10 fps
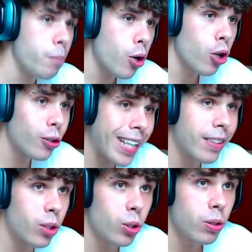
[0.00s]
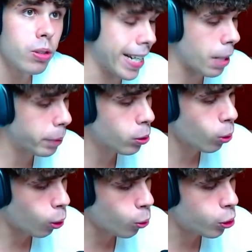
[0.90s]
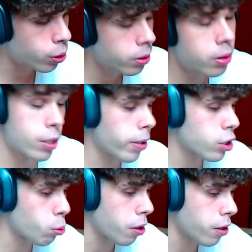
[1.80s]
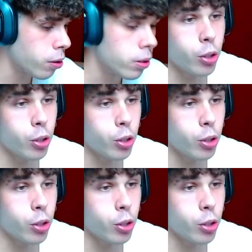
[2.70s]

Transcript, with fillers: Por lo tanto, en el capítulo 1, ¿qué es lo que sucedió?